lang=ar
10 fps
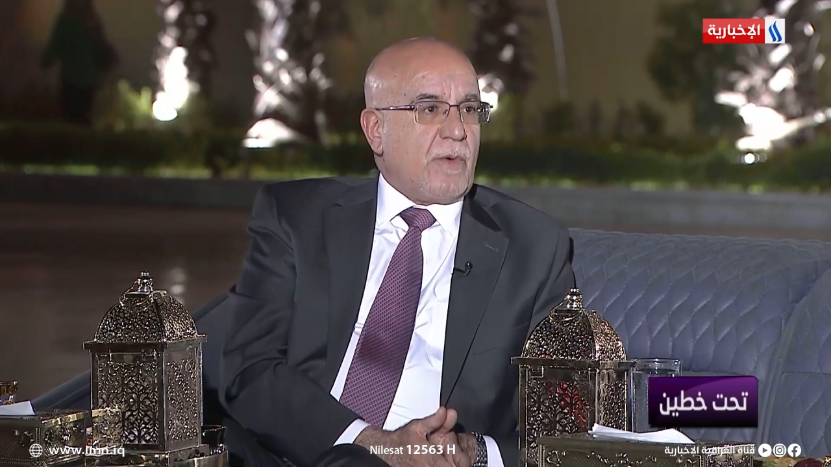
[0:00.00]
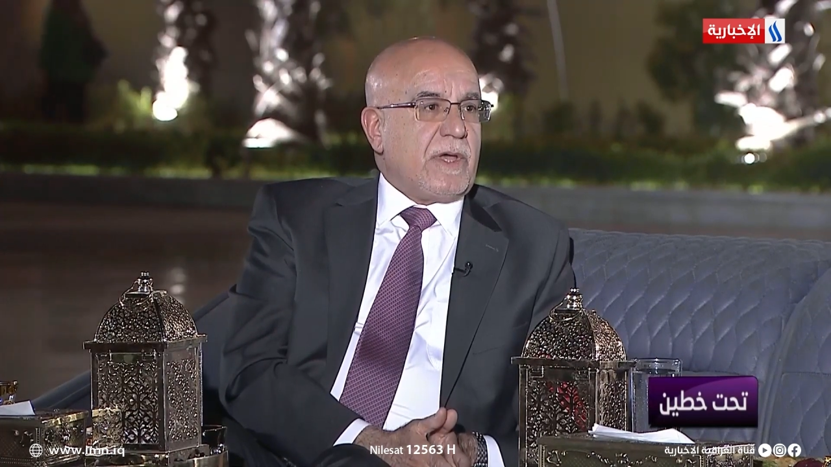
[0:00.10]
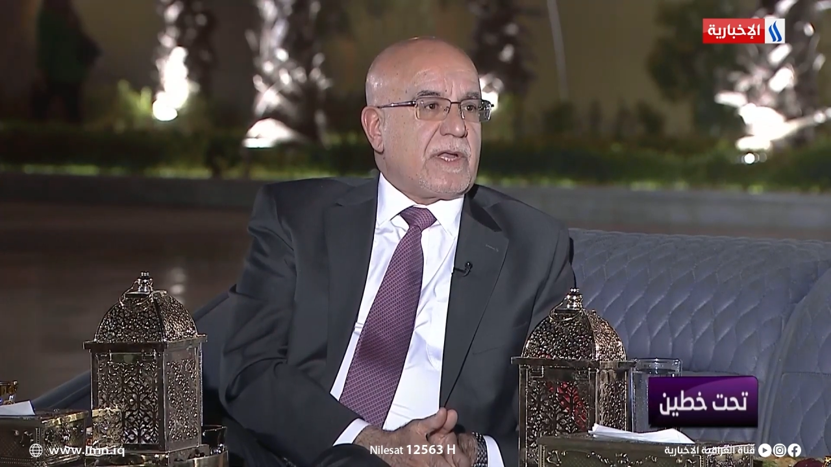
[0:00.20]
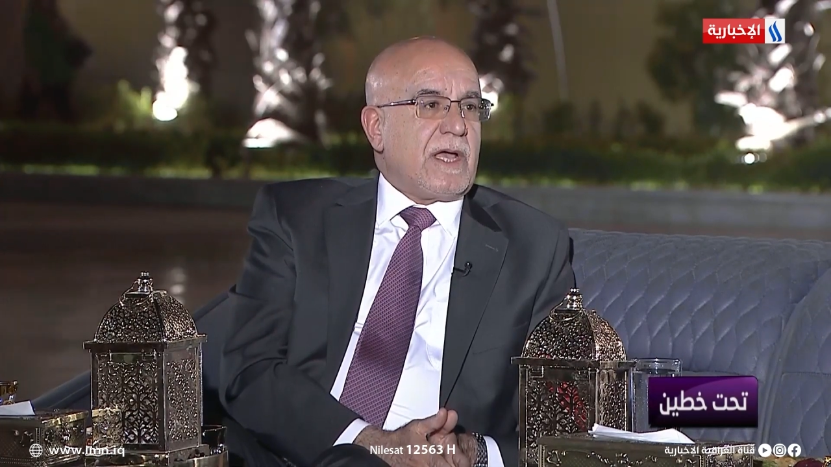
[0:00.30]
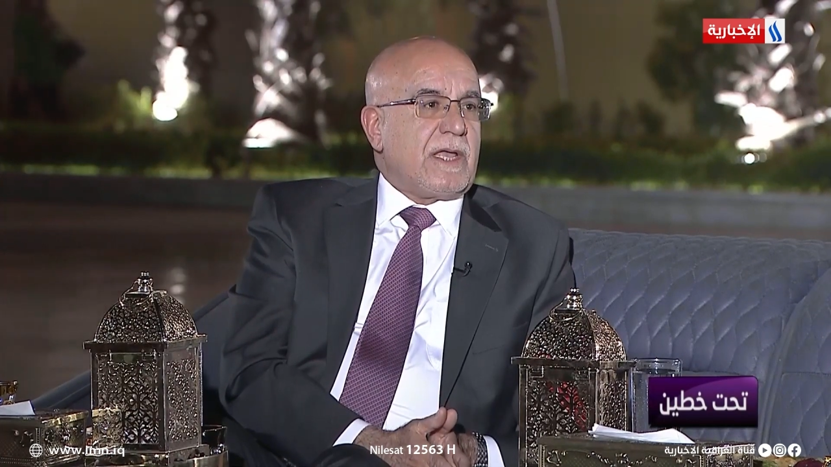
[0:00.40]

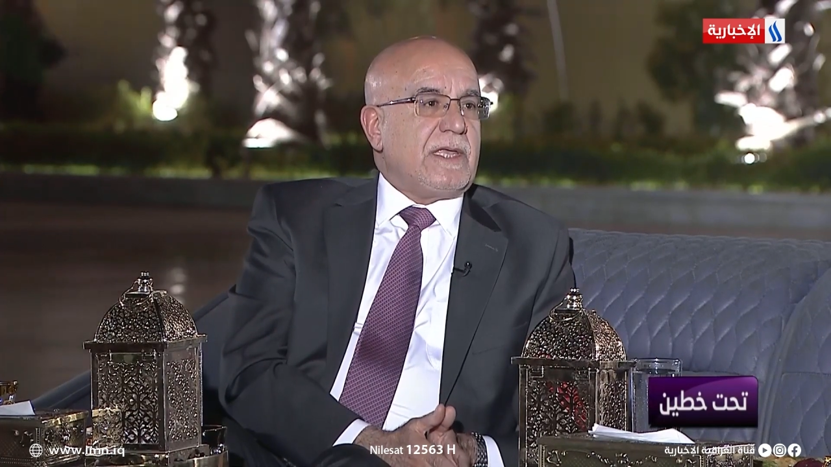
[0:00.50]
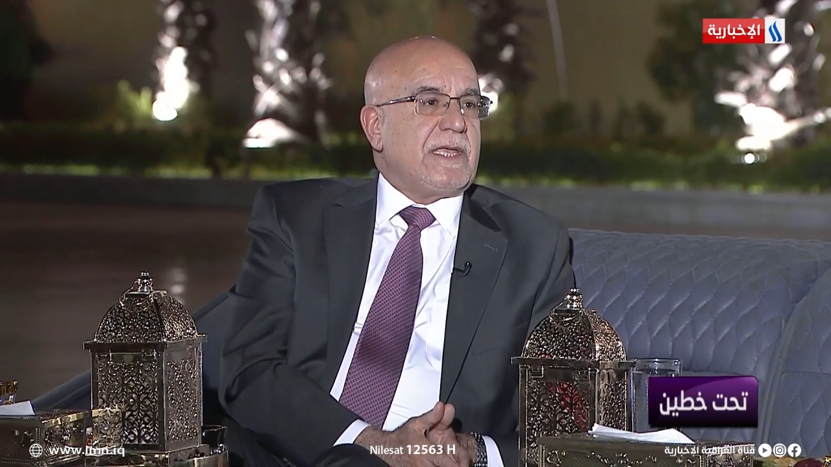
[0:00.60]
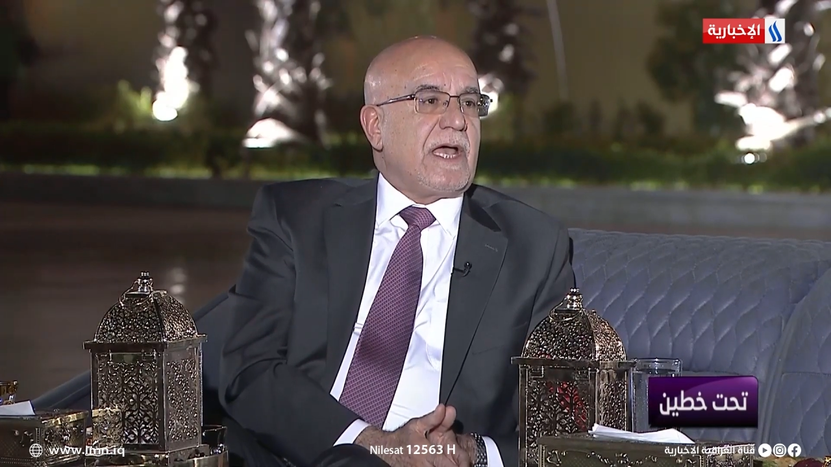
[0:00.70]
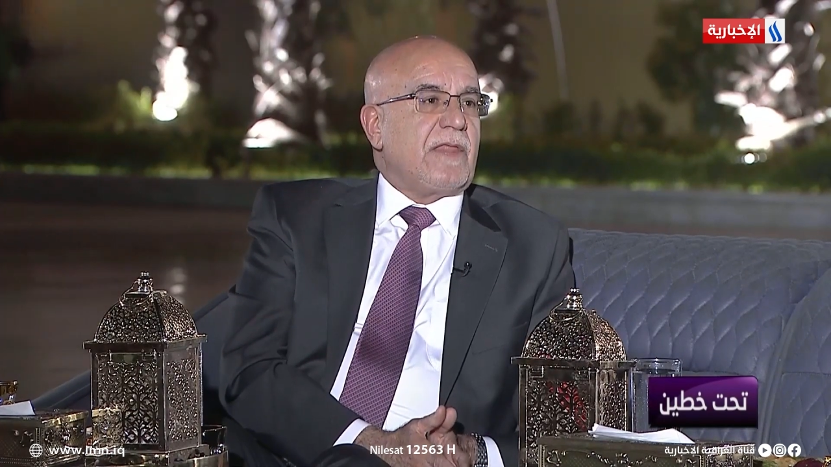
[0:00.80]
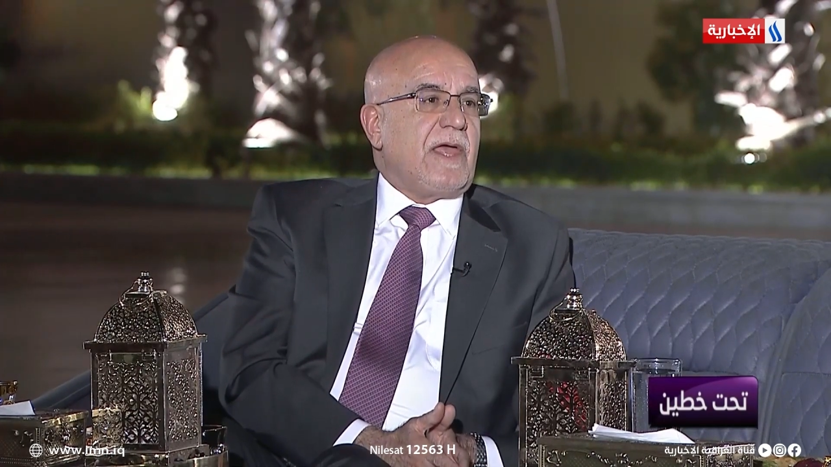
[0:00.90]
عراقي
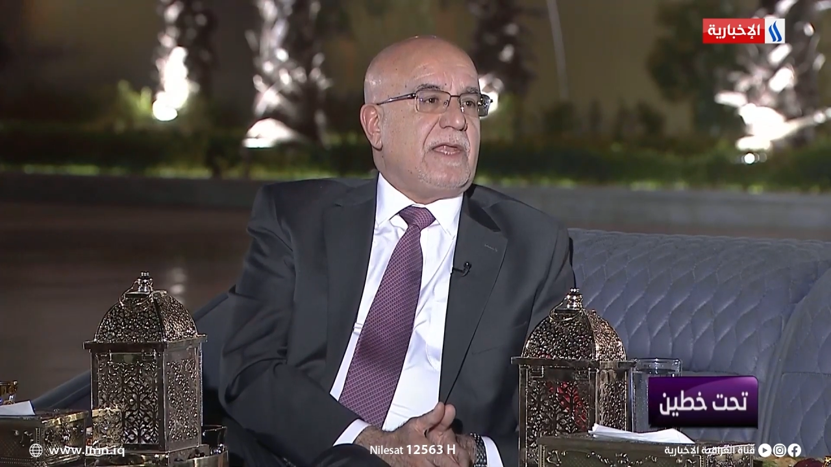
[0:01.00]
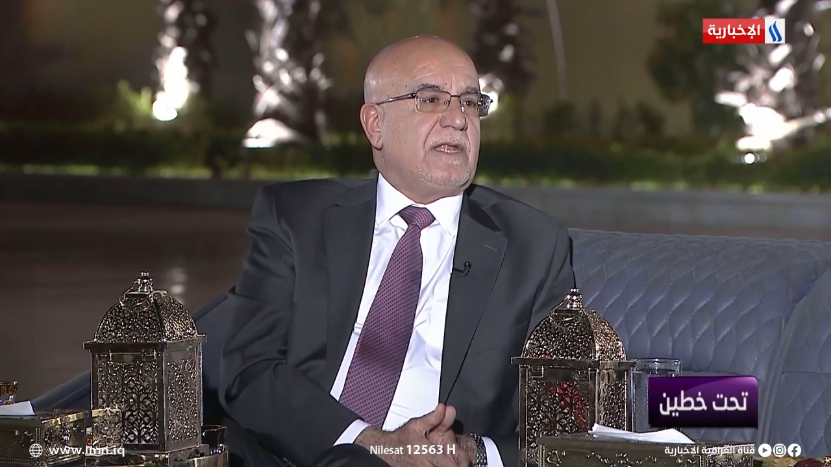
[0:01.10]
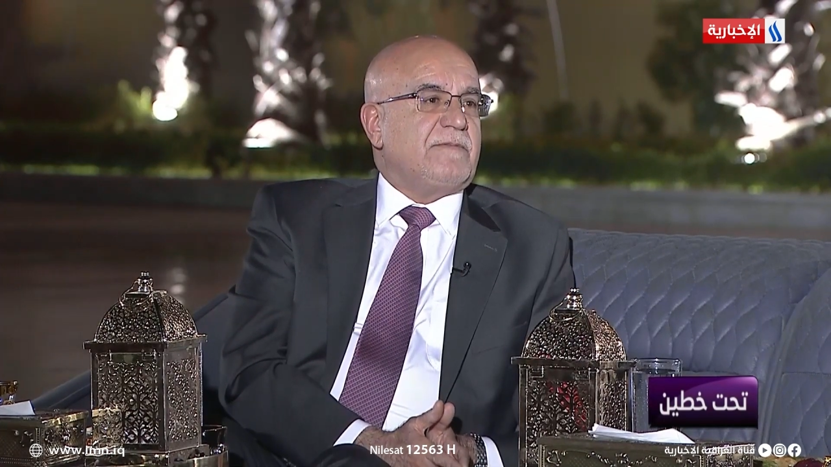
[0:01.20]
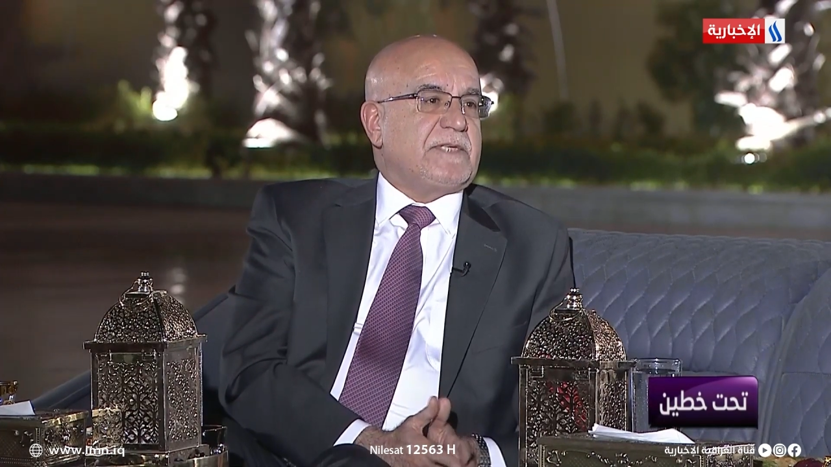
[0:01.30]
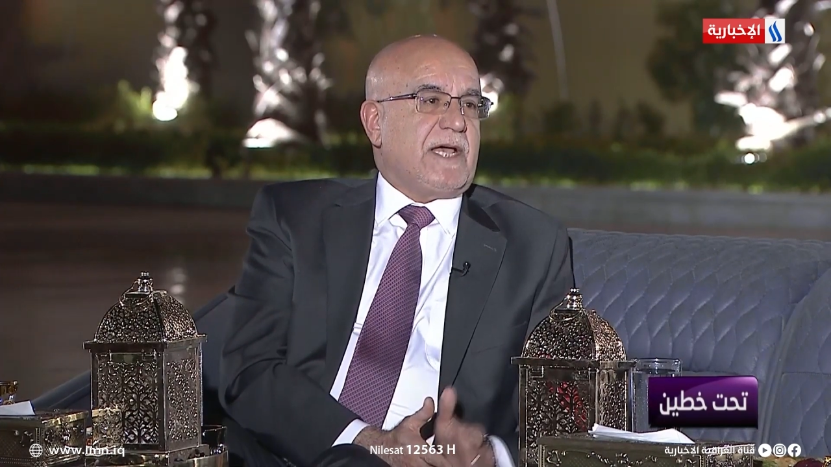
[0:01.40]
يخضع
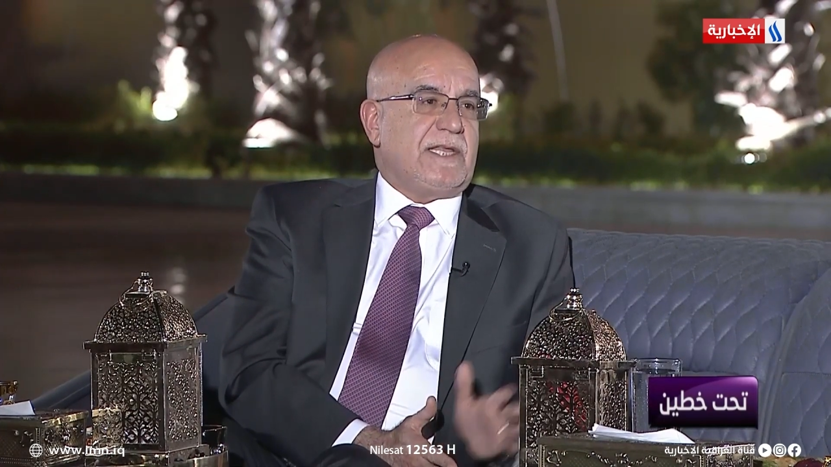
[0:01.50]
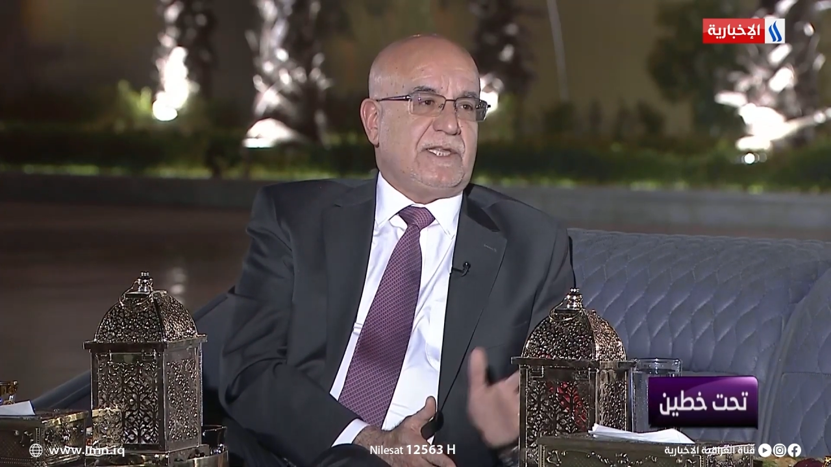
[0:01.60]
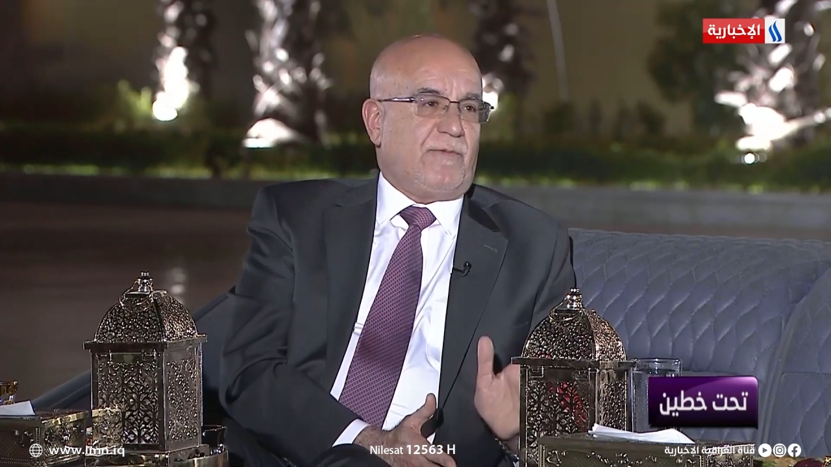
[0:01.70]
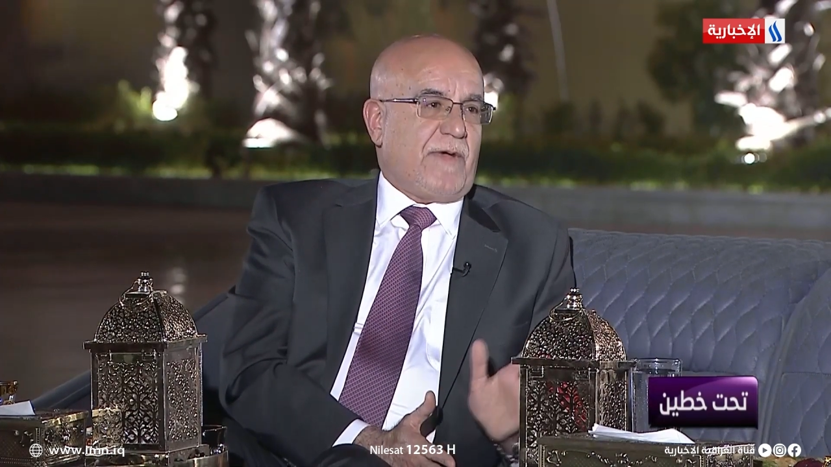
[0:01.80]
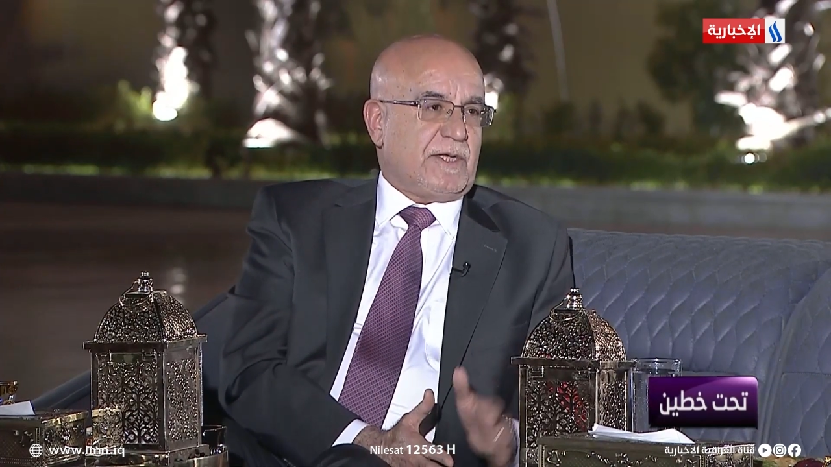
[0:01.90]
لنفس آلية
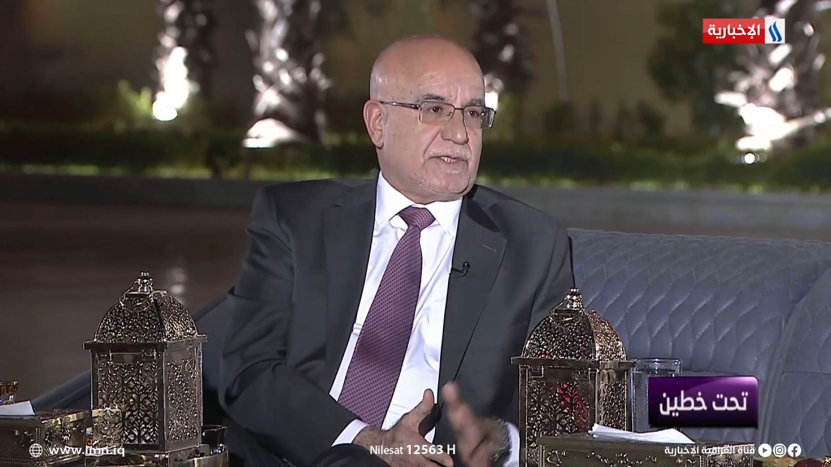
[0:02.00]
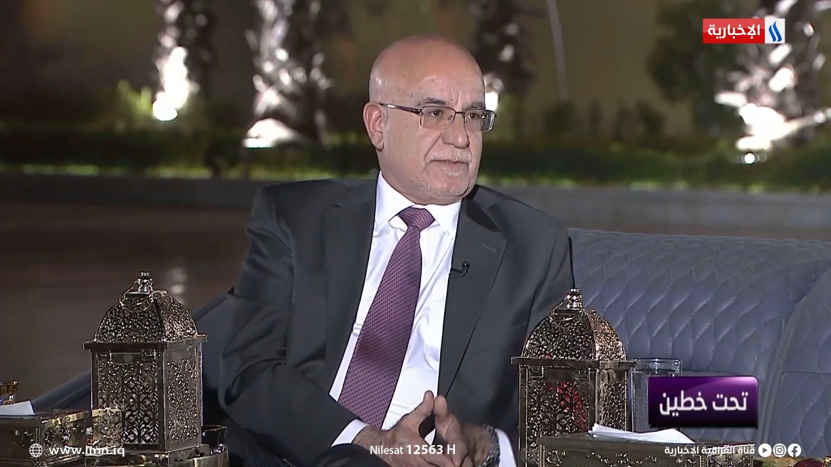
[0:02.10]
الفحص